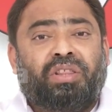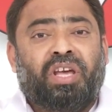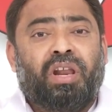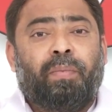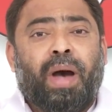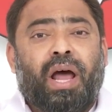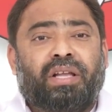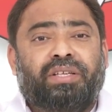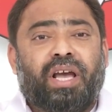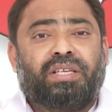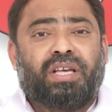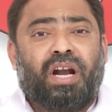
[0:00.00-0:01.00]
తీర్మానం
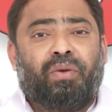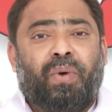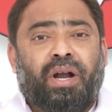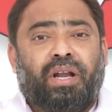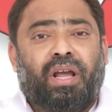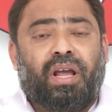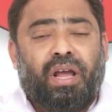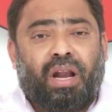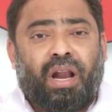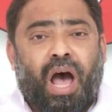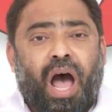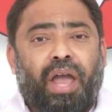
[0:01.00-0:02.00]
చేసినటువంటి
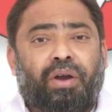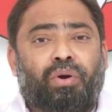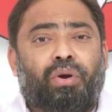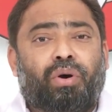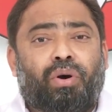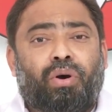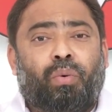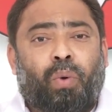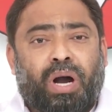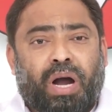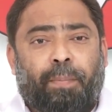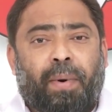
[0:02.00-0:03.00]
నాయకుడు
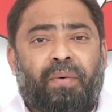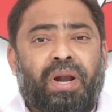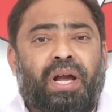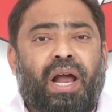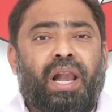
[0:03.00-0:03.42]
ఒక్క పవన్